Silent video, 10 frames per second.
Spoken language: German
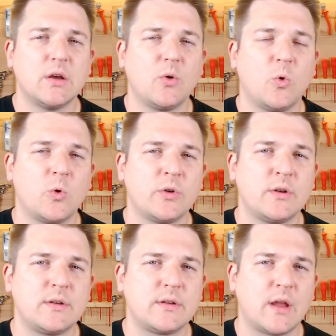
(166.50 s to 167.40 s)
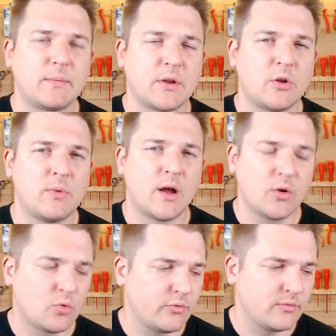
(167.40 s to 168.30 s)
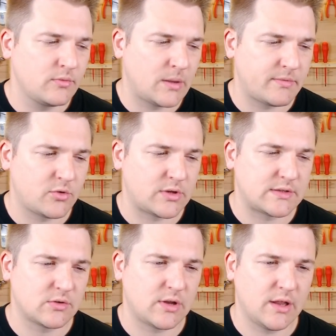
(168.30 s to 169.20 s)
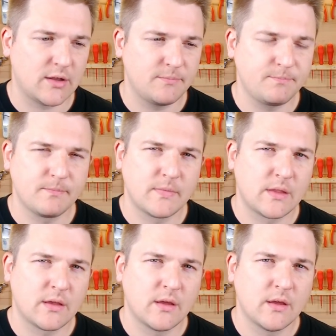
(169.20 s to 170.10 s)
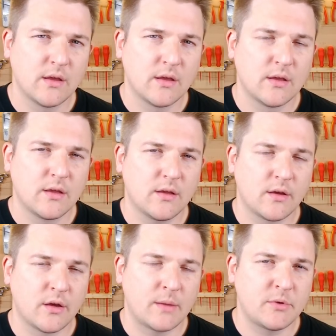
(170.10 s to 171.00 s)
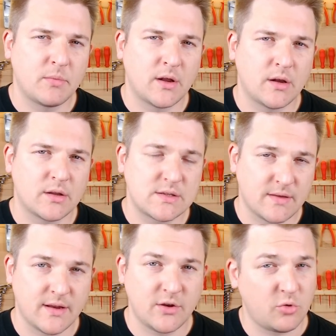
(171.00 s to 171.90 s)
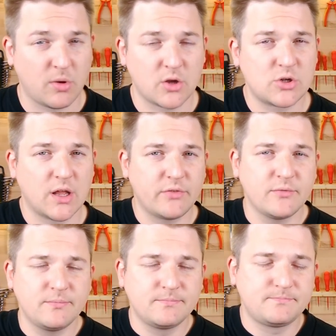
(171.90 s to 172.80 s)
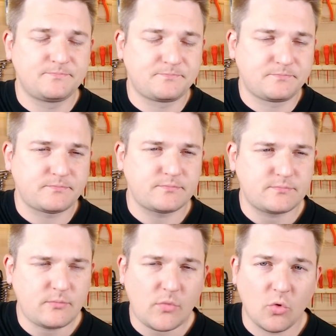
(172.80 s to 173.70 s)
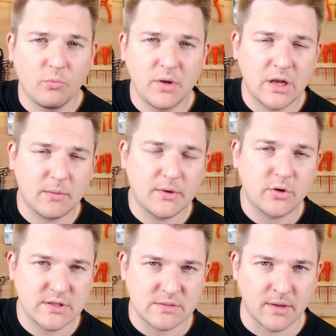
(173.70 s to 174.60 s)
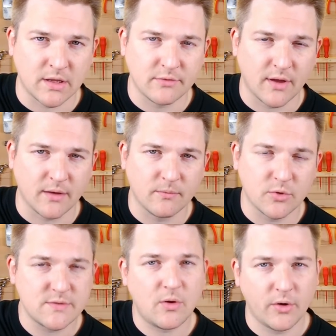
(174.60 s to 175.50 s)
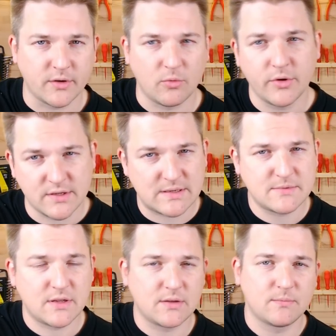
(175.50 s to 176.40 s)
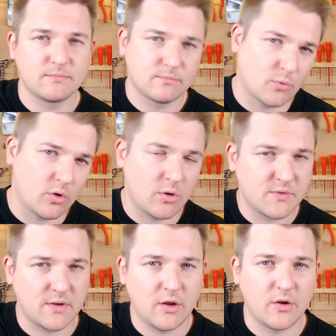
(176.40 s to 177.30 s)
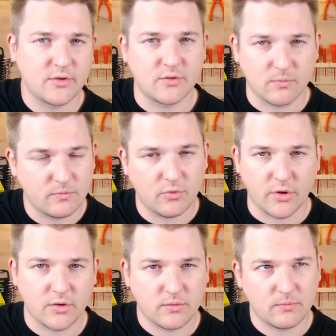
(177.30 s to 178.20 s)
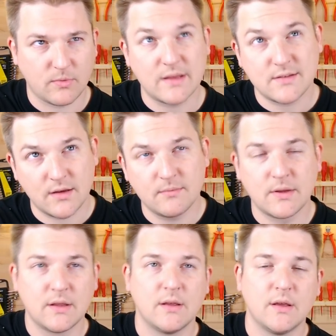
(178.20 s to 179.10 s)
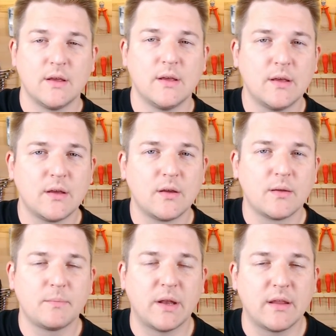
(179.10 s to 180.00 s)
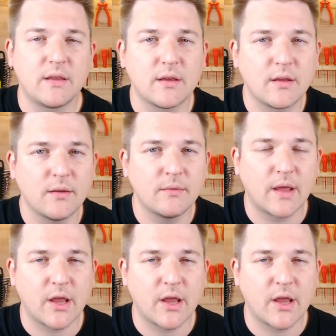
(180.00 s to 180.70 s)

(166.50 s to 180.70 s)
und habe dann nochmal angerufen, habe versucht, das zu klären, äh, habe nochmal zwei Nächte drüber geschlafen und bin dann aber trotzdem hingefahren. Und zwar heute. Heute ist Samstag, morgen kommt es hier raus, also für euch gestern. Bin ich äh, nach